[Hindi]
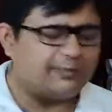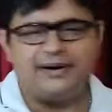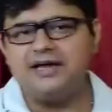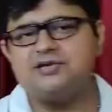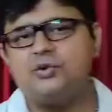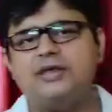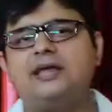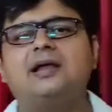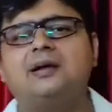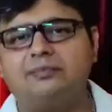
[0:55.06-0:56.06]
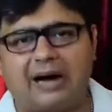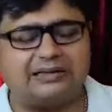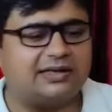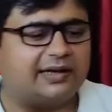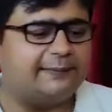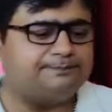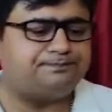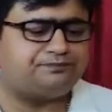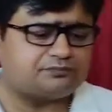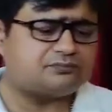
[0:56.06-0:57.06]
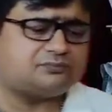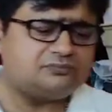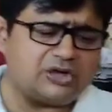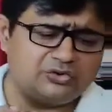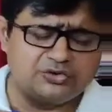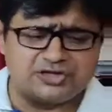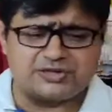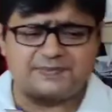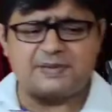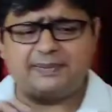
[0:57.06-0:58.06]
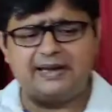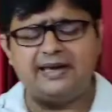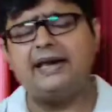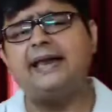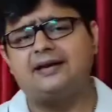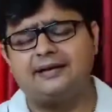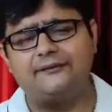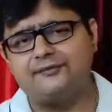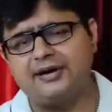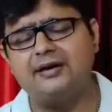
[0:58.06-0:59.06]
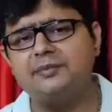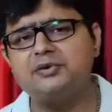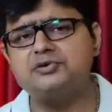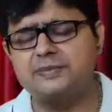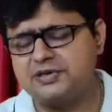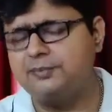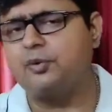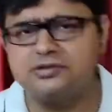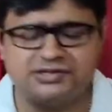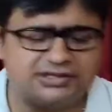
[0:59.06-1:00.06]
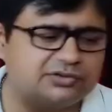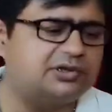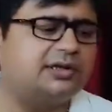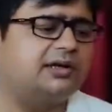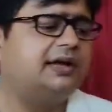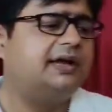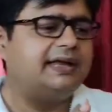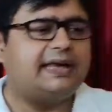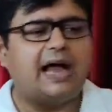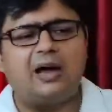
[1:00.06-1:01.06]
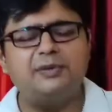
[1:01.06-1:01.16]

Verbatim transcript: जवड़िया जोड़ी की अगर हम बात करें तो जो सबसे पहले एक ट्रेलर में जो सबसे इंपॉर्टेंट चीज होती है क्या